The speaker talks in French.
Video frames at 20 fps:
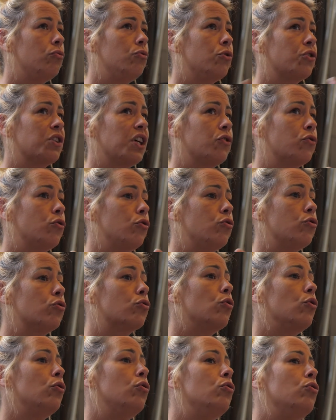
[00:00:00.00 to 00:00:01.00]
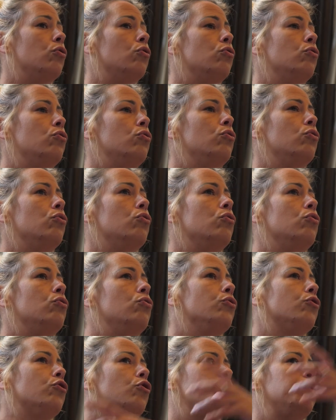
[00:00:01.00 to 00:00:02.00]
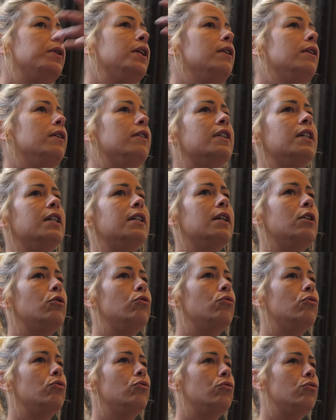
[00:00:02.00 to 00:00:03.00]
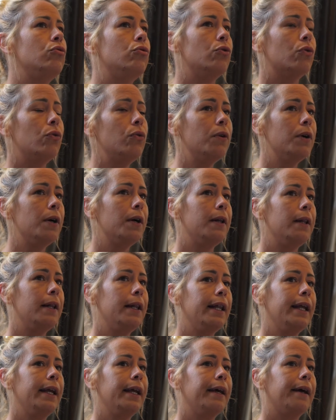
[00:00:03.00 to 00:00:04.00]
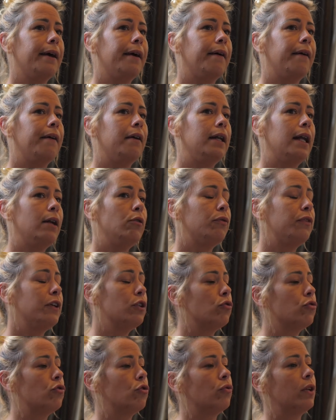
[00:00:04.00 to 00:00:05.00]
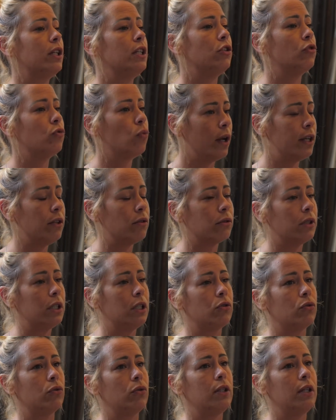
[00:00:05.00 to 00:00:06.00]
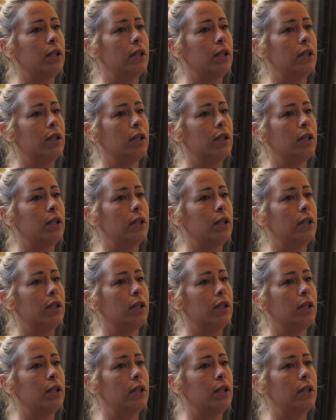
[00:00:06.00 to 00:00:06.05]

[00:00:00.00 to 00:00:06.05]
ne, serait-ce que juste l'utopicité du, du nom, euh, là, le fait que ce soit des soignants qui se